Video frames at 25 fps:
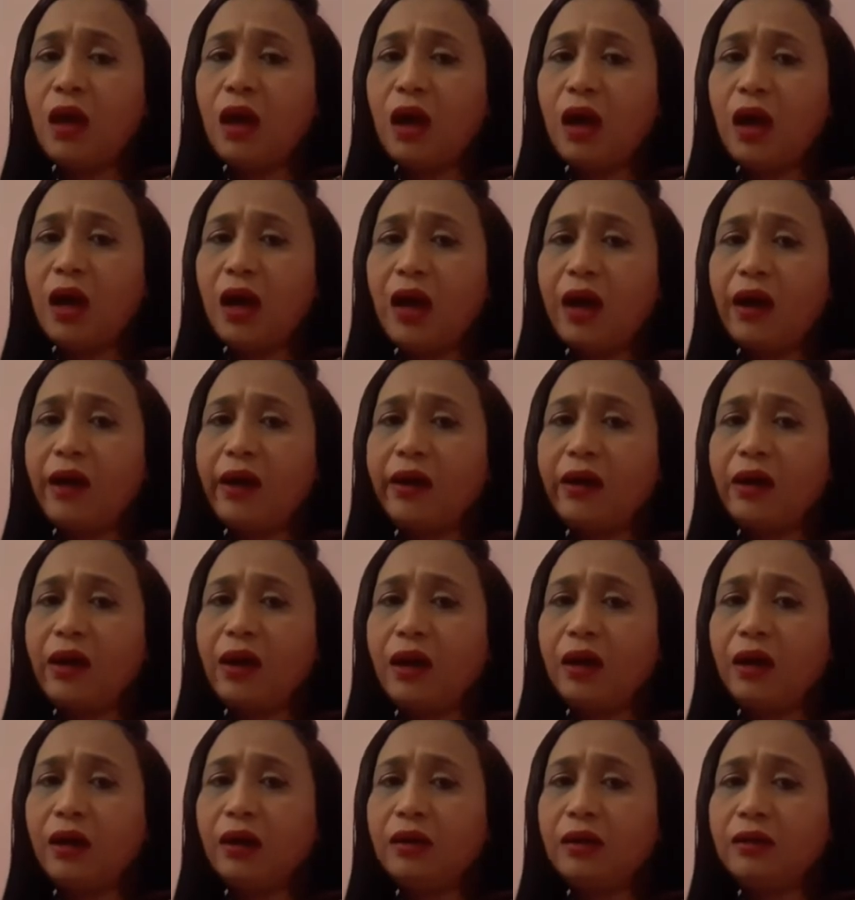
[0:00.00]

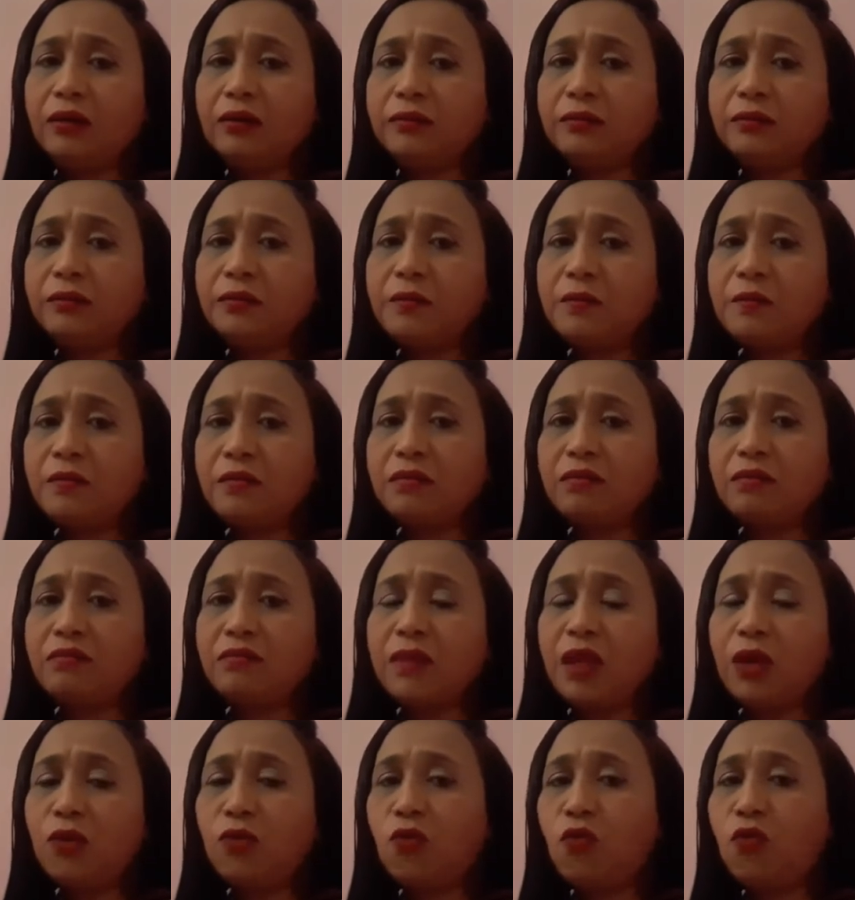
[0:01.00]
a
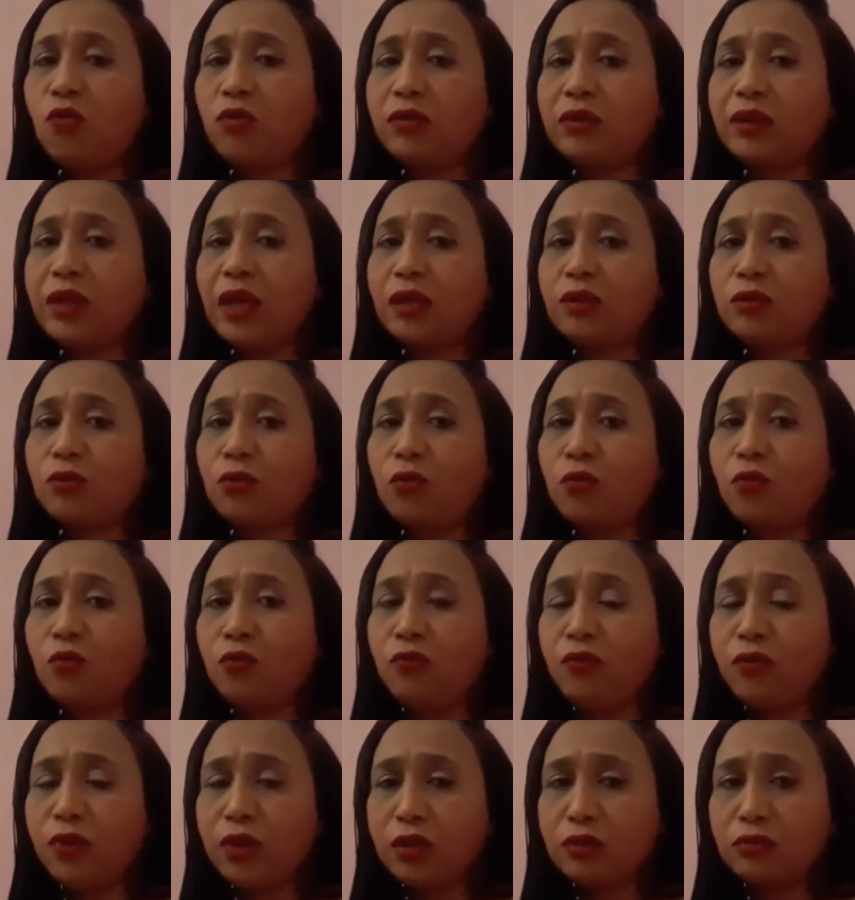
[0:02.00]
ter um contato com o
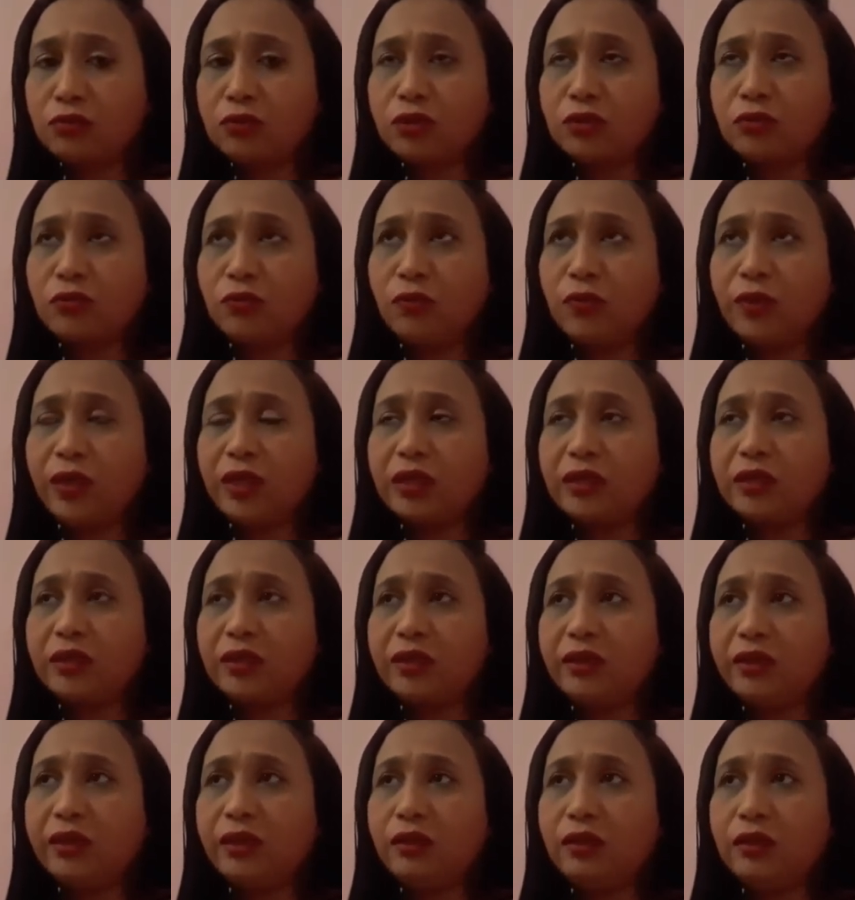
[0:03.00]
vírus, com
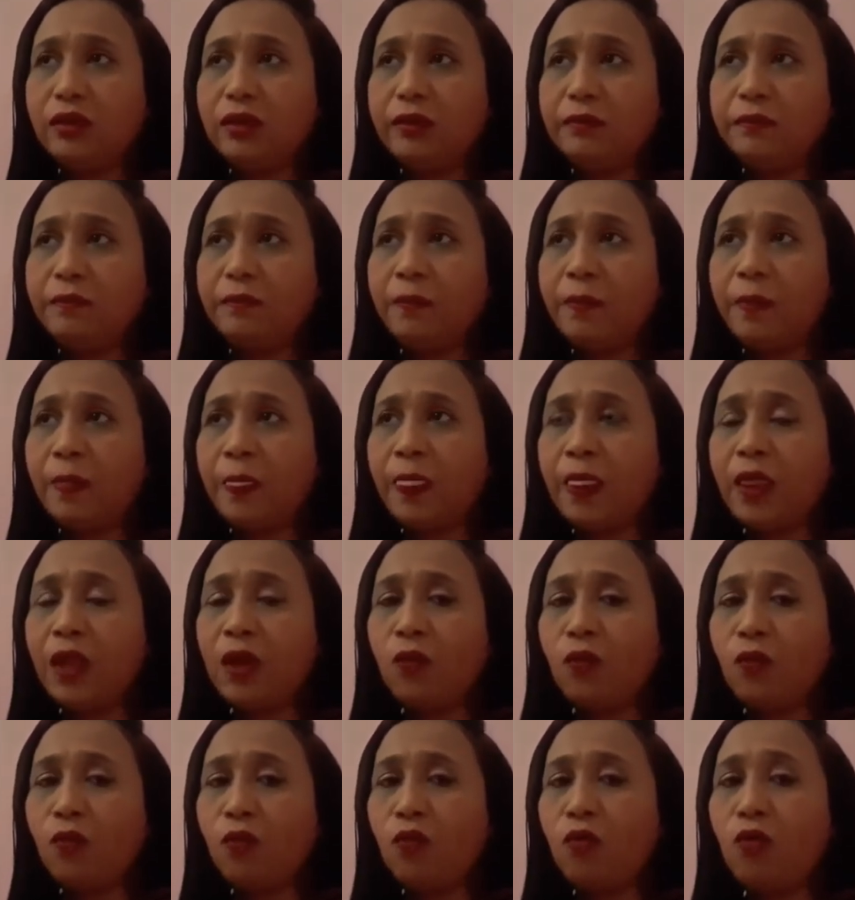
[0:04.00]
esse,
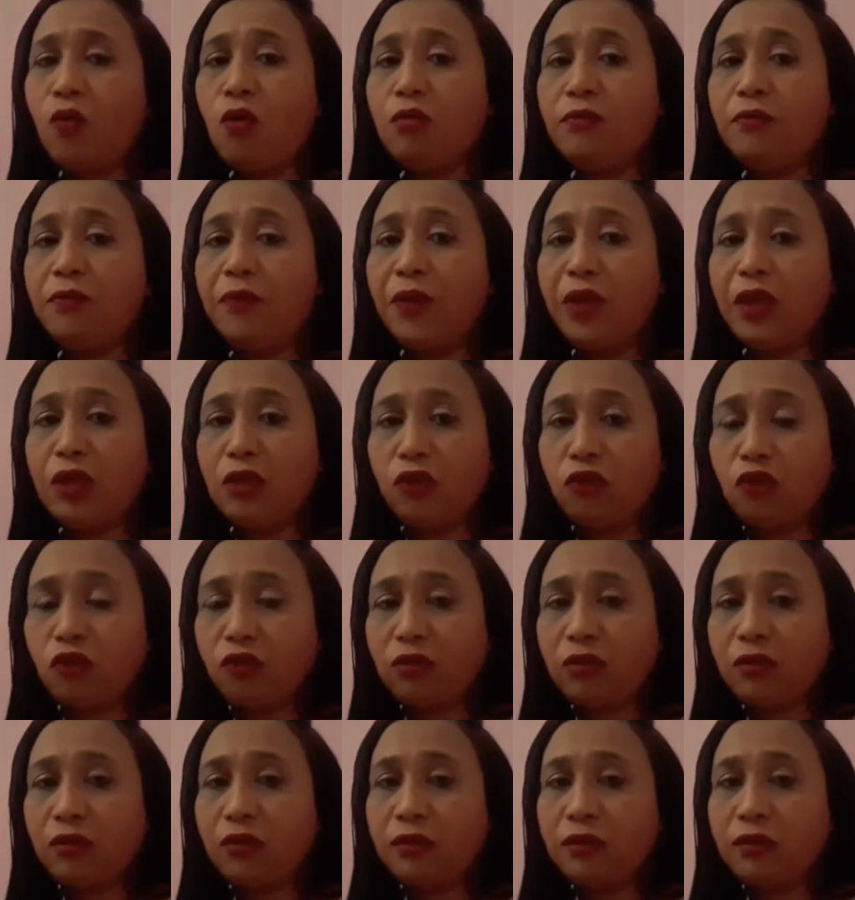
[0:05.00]
com Covid.